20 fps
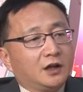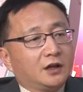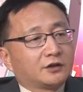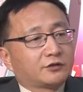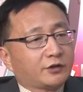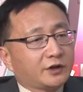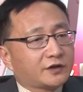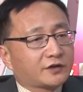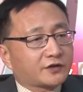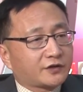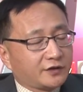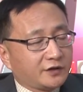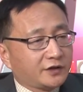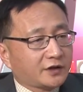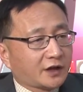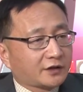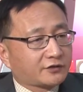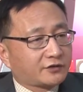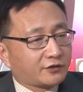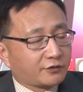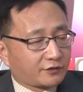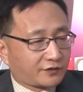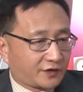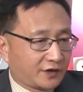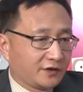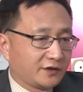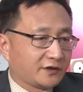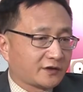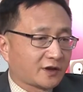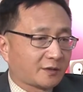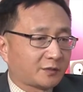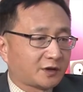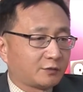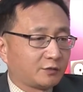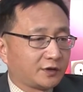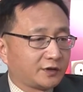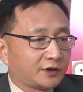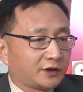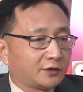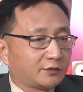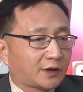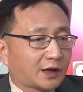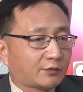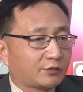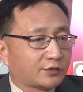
所以实际上就是经济上面的问题的话，